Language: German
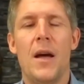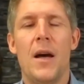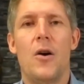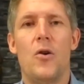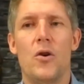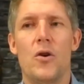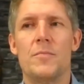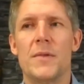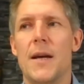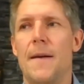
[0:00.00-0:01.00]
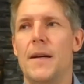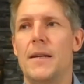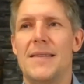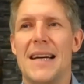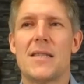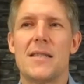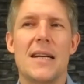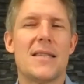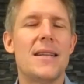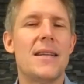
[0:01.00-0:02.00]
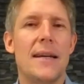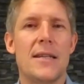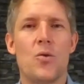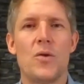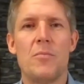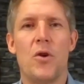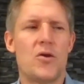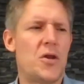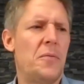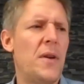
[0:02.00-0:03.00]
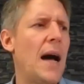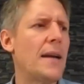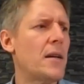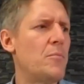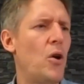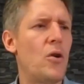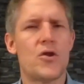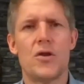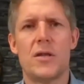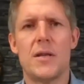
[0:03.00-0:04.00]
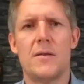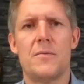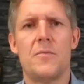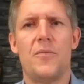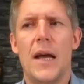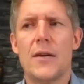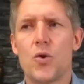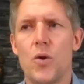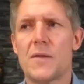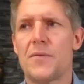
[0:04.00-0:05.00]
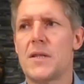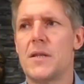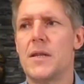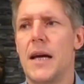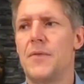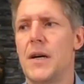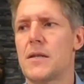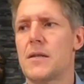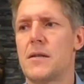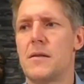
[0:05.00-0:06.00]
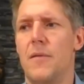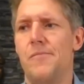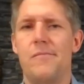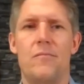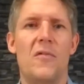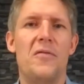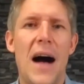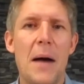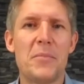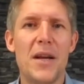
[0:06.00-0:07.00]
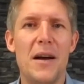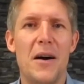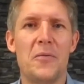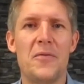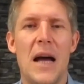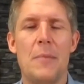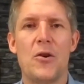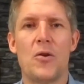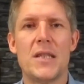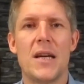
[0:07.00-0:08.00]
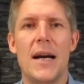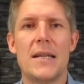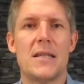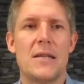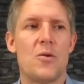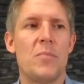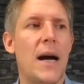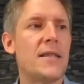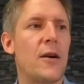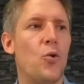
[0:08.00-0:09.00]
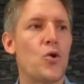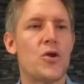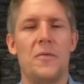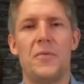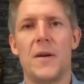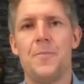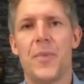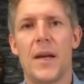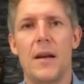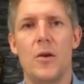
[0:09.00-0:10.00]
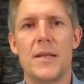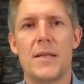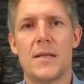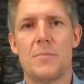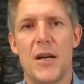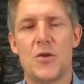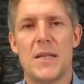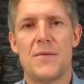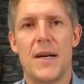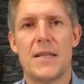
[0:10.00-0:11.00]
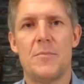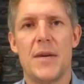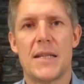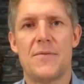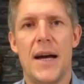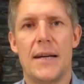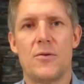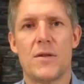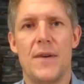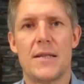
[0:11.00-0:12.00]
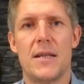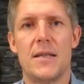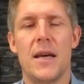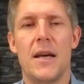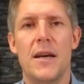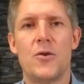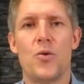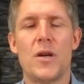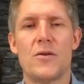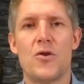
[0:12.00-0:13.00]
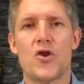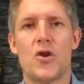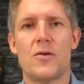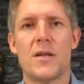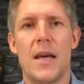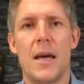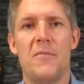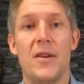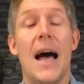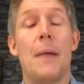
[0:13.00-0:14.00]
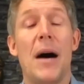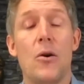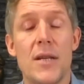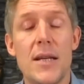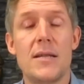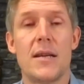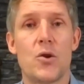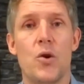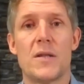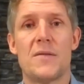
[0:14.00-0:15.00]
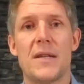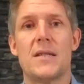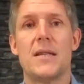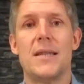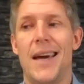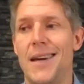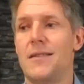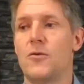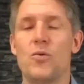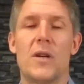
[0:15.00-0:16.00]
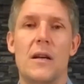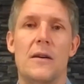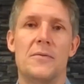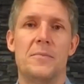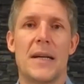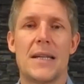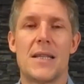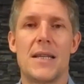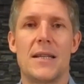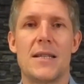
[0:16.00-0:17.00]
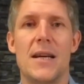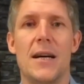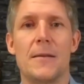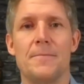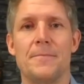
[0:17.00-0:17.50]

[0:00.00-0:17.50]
Und äh, das, das sind eigentlich so die Branchen. Ich finde, andere Branchen sind vielleicht kurzfristig etwas warm gelaufen, aber noch nicht heiß. Also im Bereich der Rohstoffe glaube ich, dass es beispielsweise im Jahr 2021 durchaus noch Chancen geben wird. Aber auch die sind kurzfristig echt gut gelaufen. Man kann es nicht anders sagen.